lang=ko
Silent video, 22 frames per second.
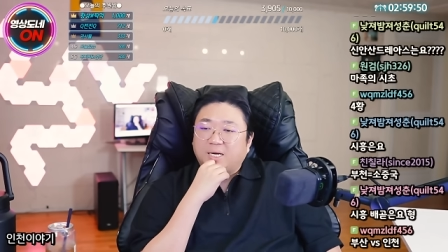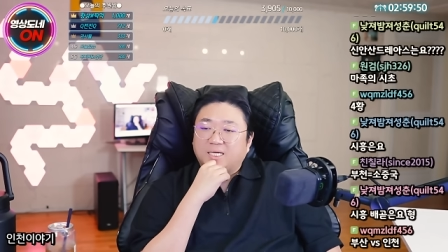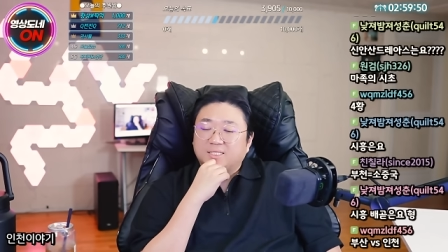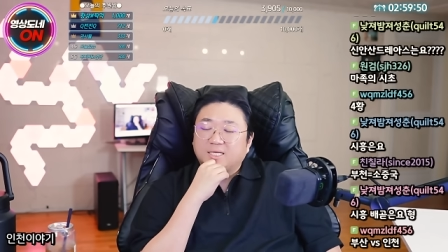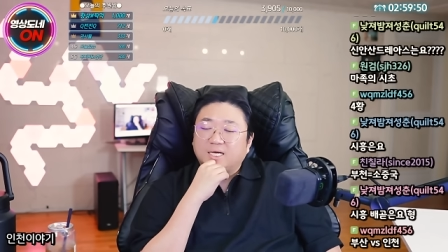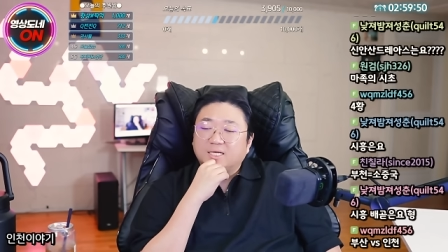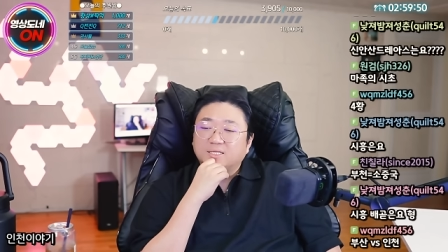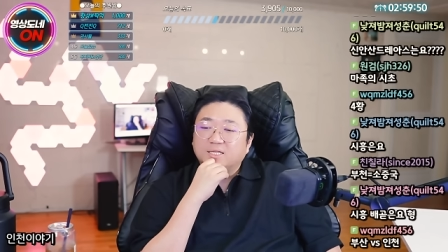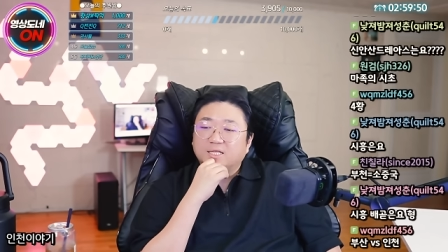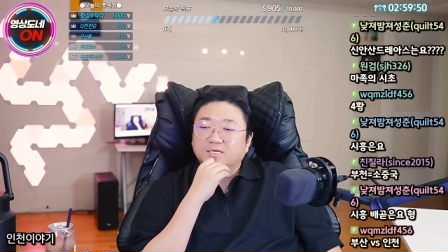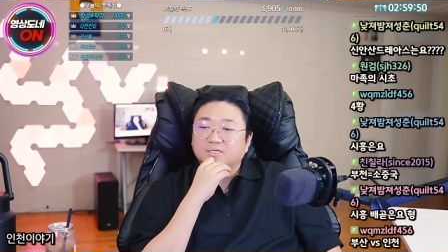
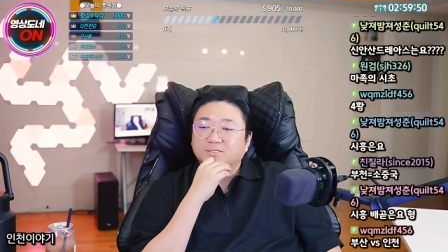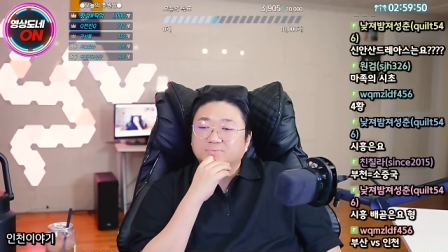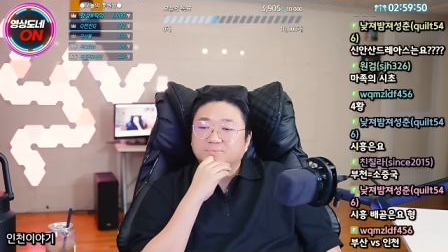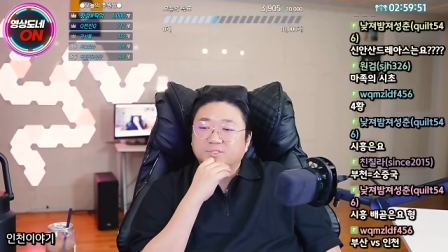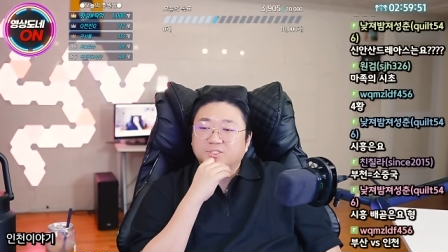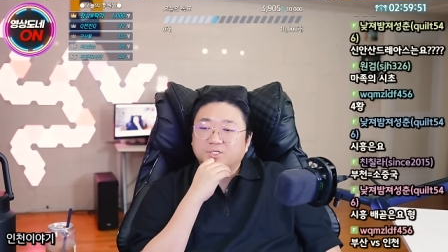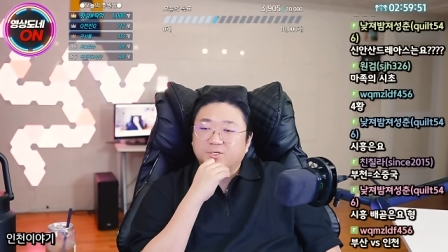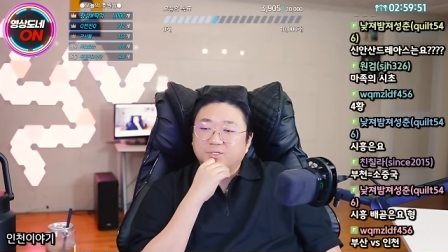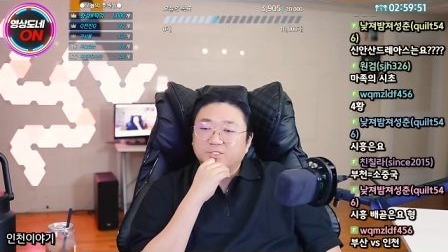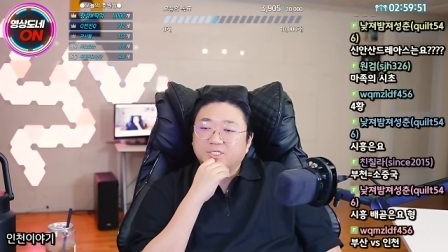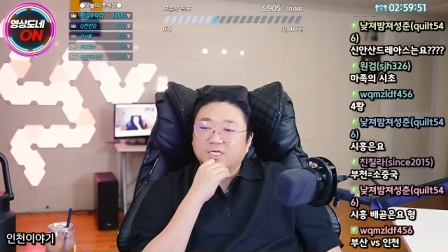
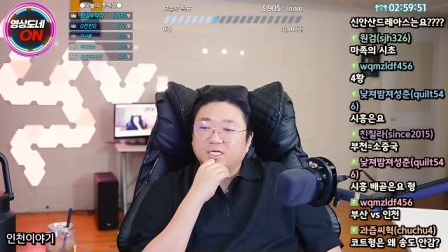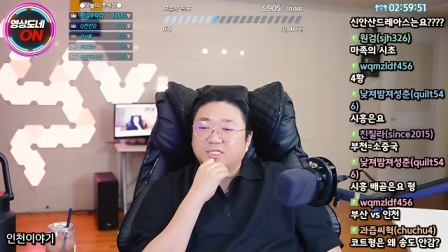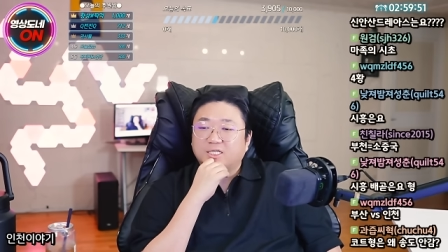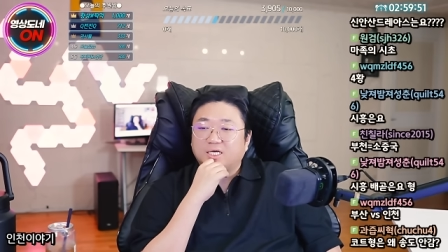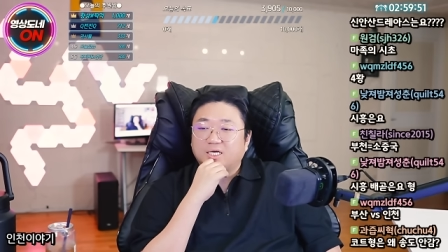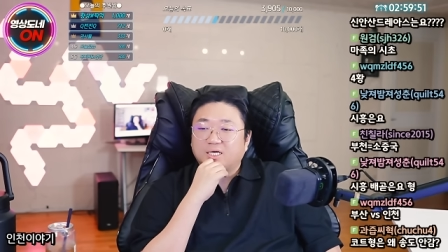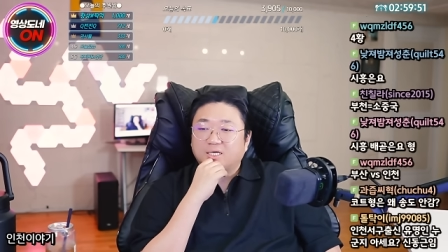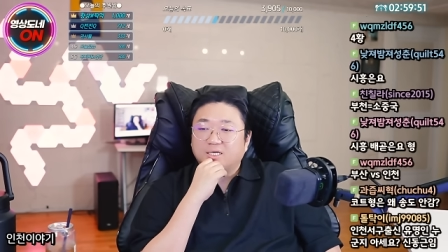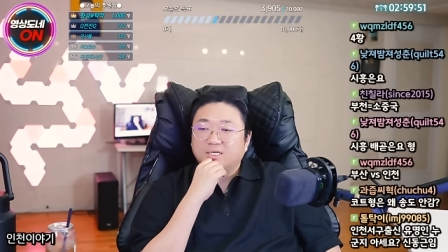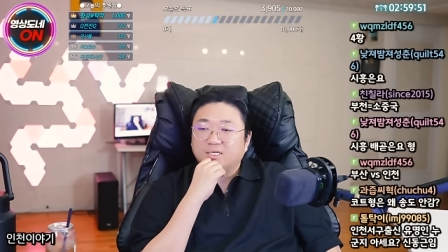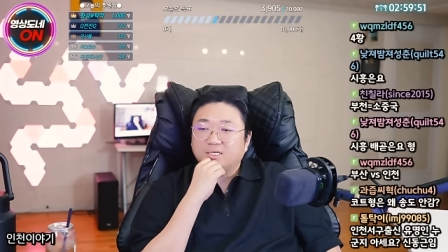바다내음
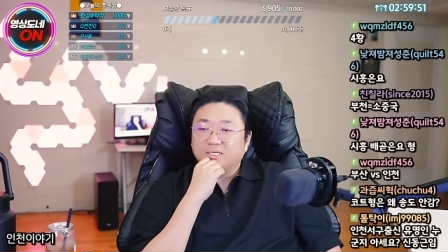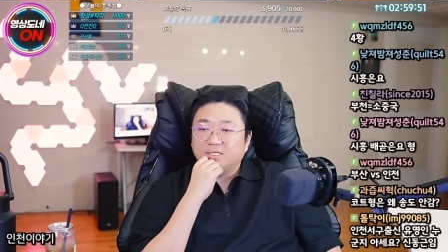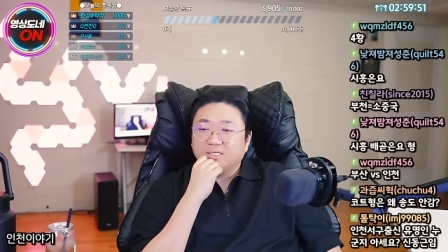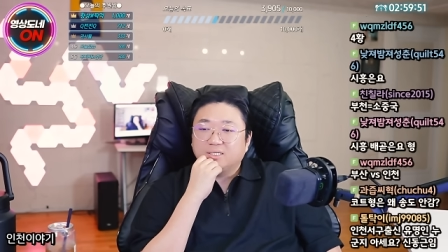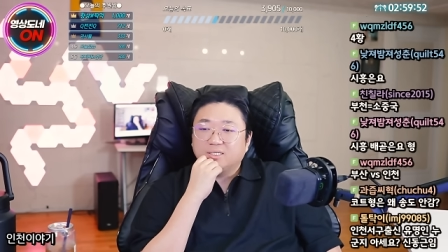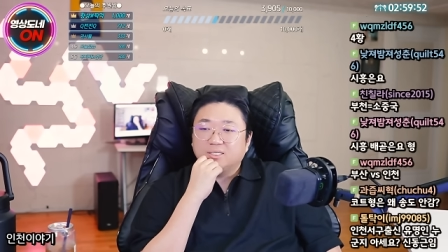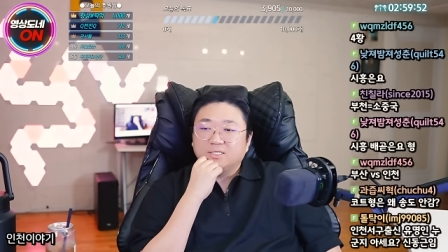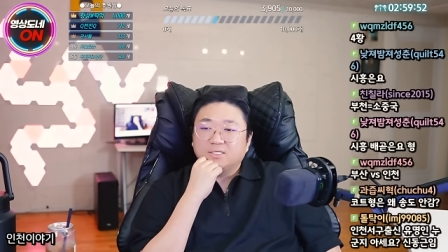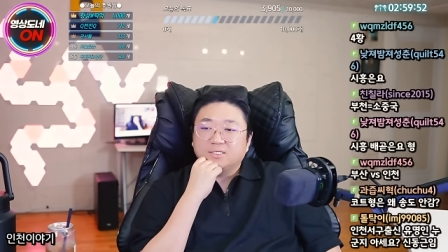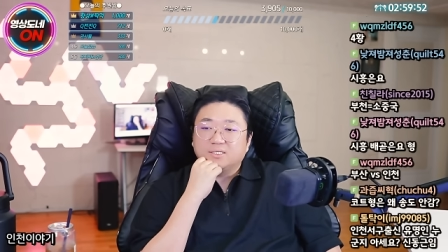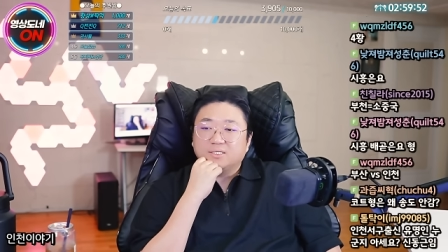쩔잖아.
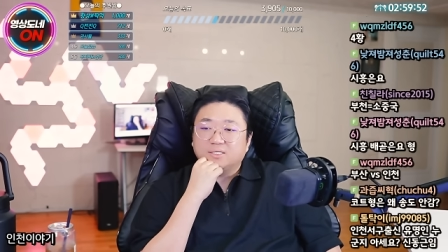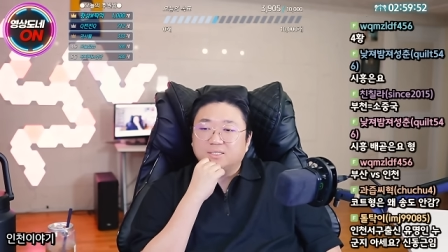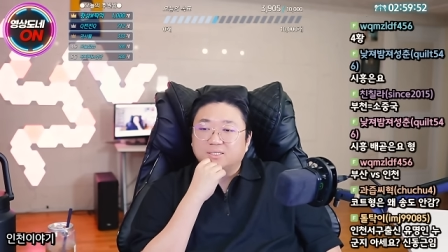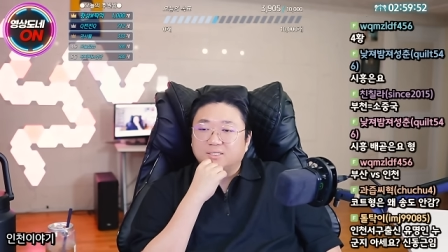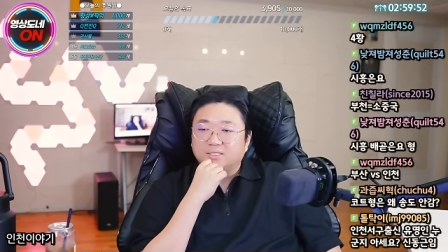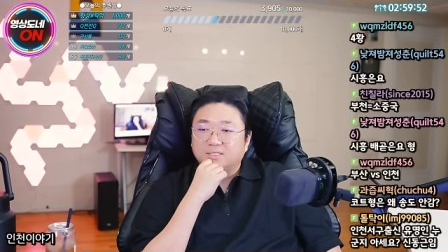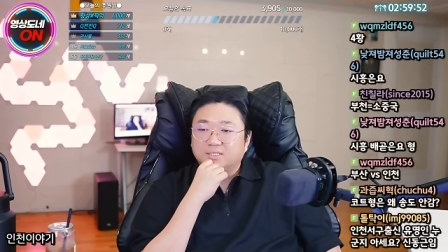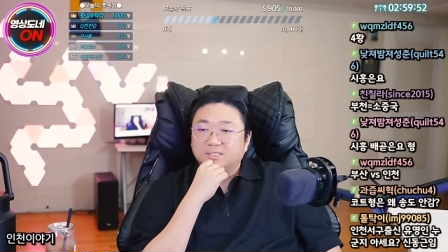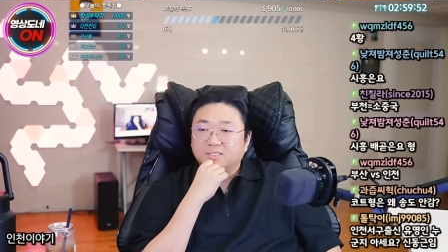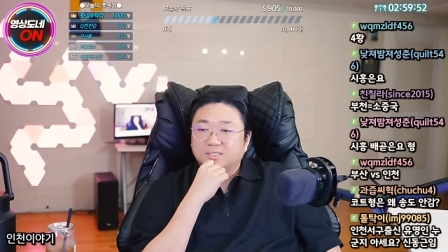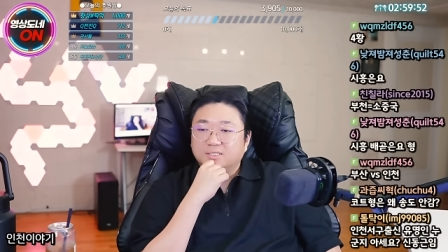
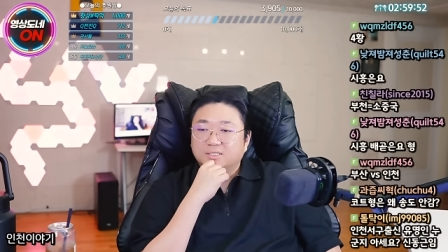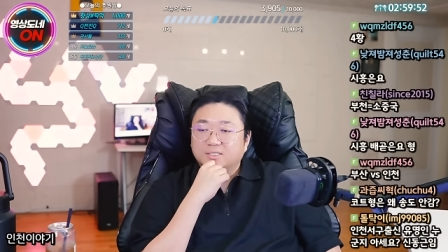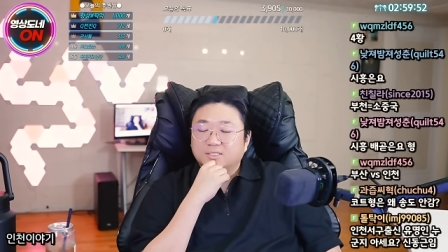어.